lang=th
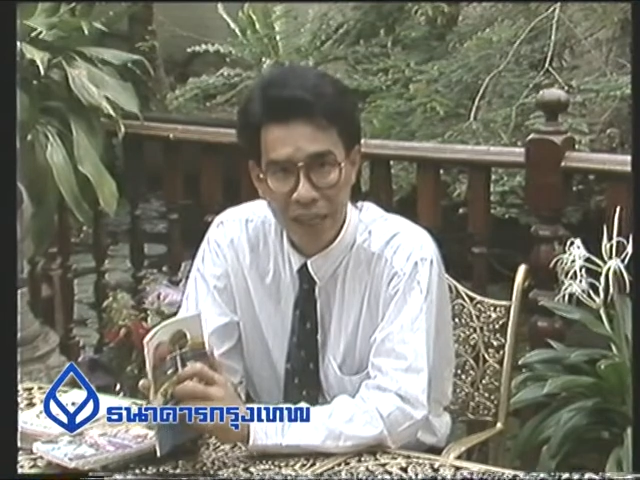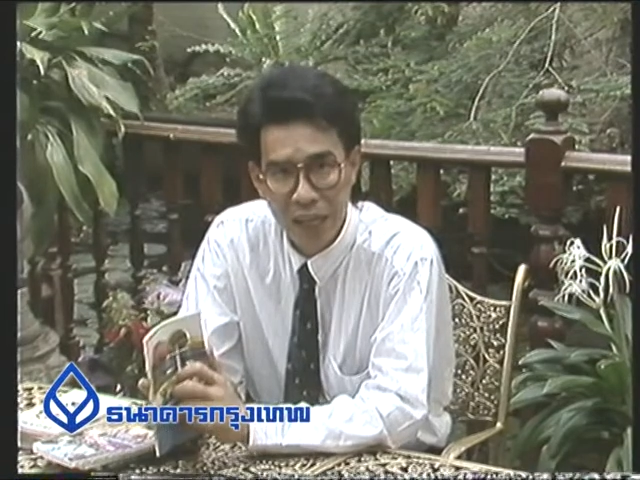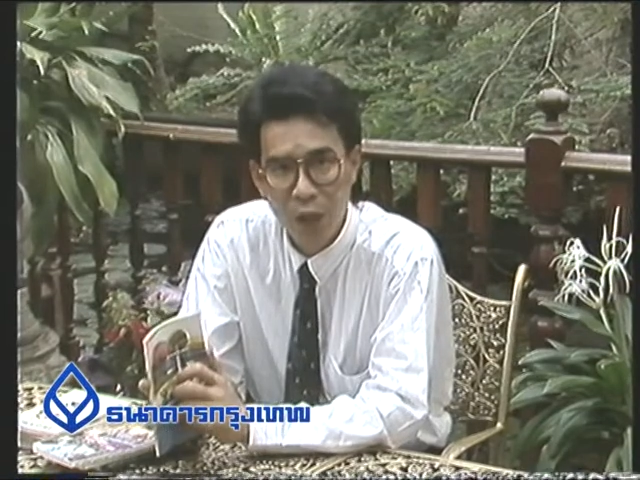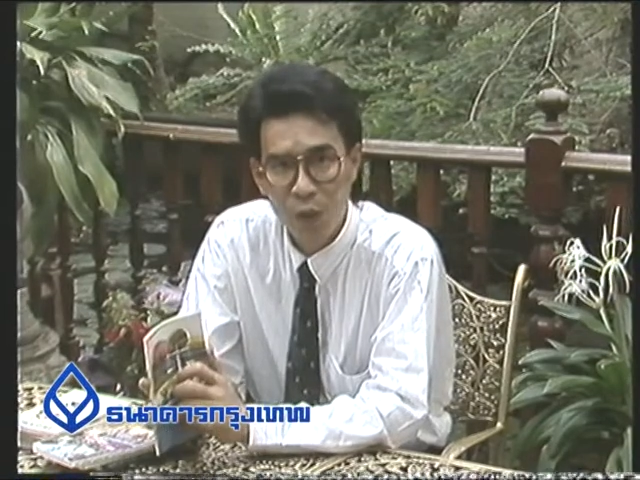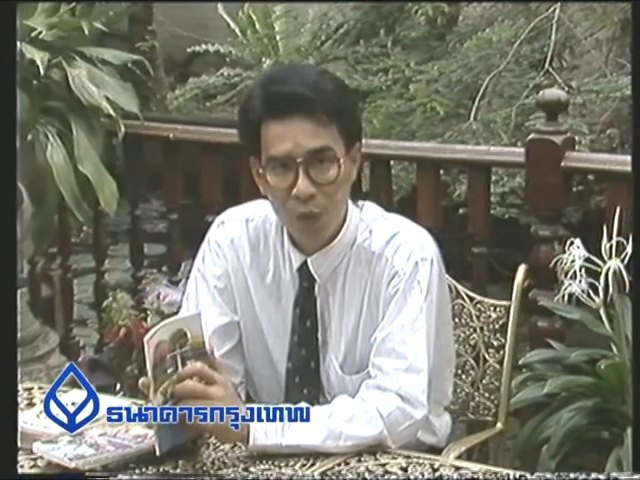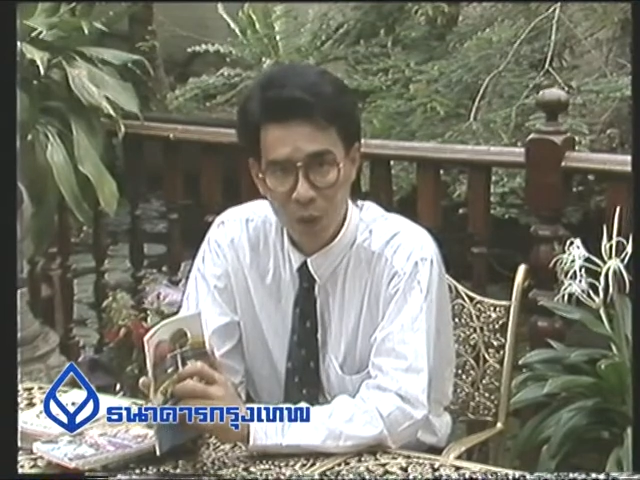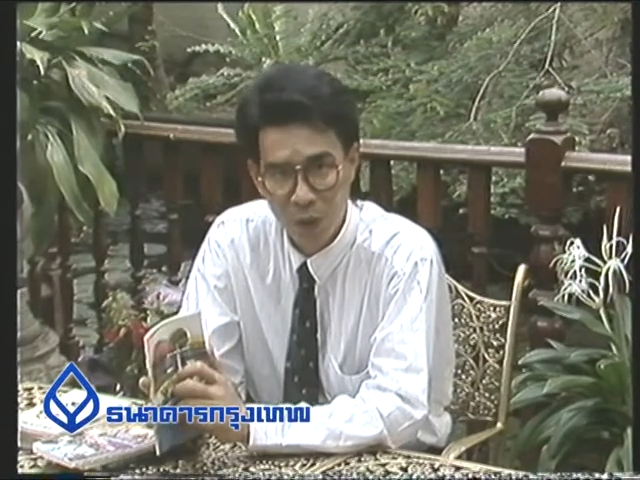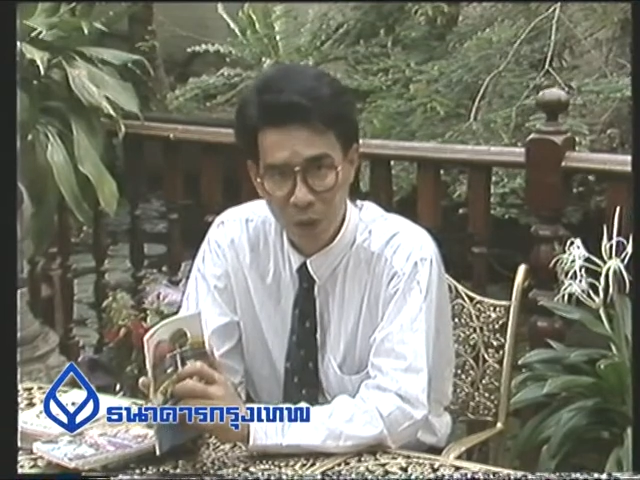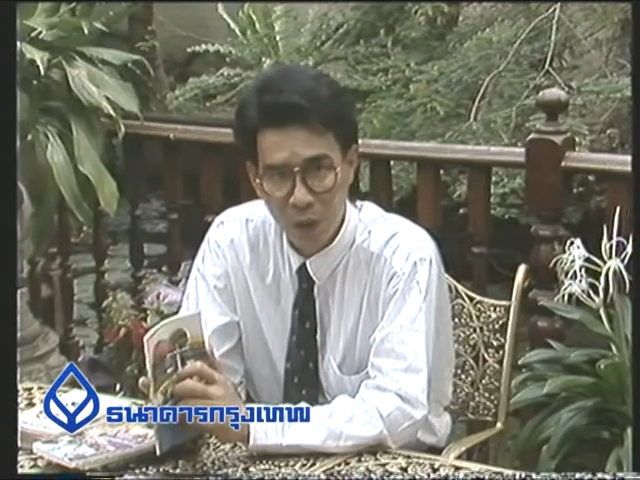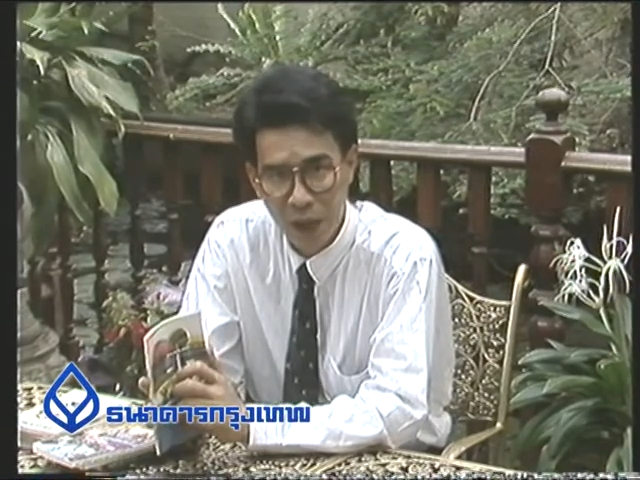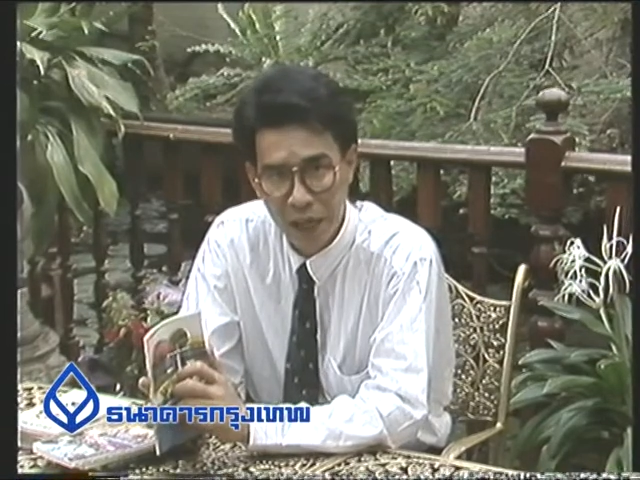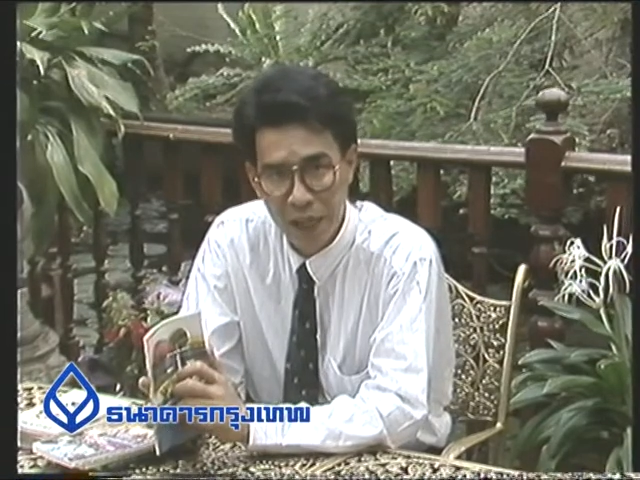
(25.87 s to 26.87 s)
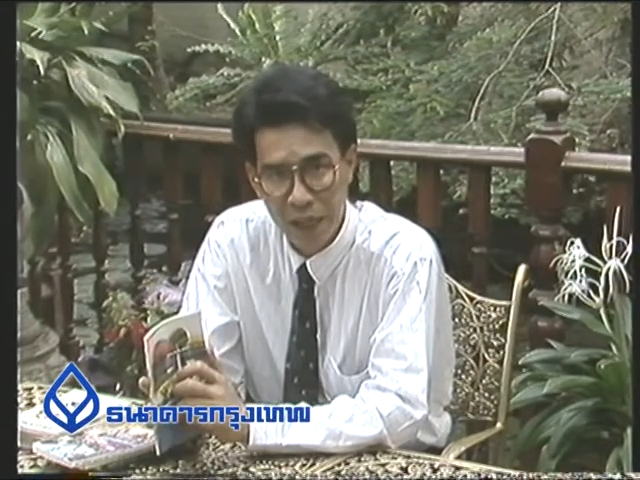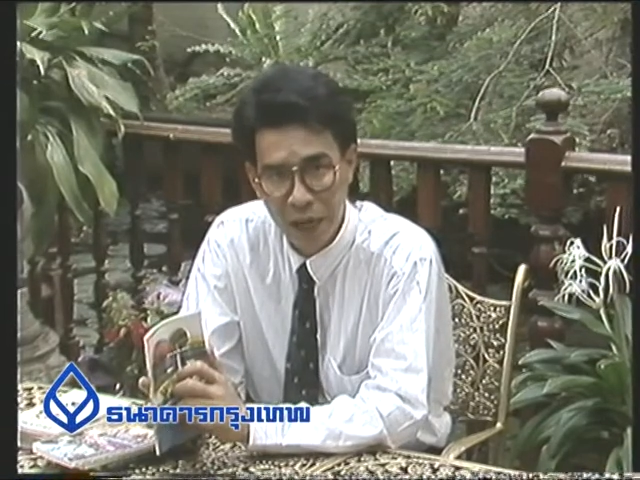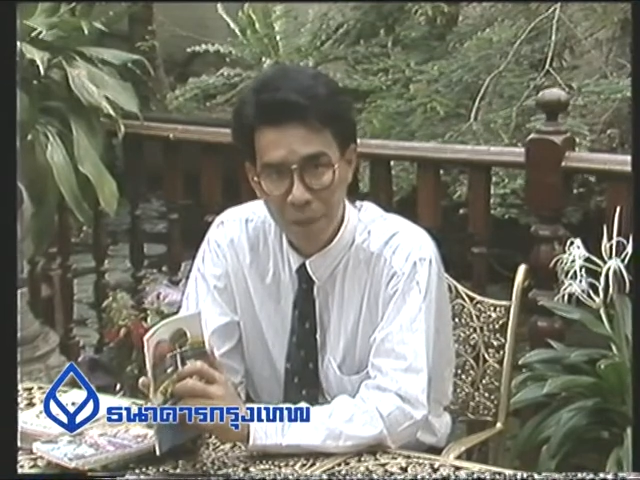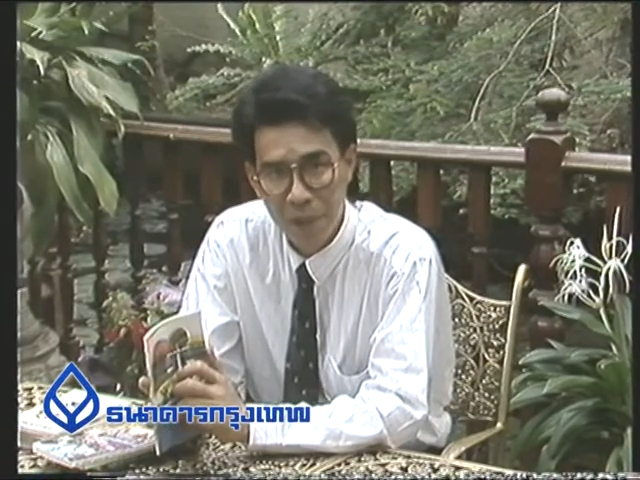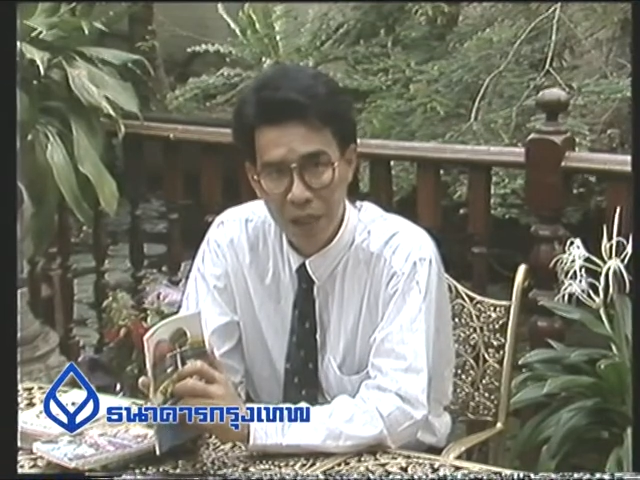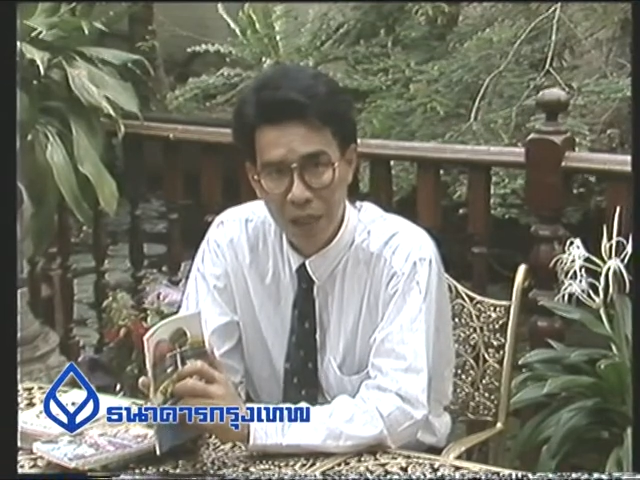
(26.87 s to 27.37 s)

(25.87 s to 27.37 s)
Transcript: ง่ายๆด้วยตัวคุณด้วยนะครับ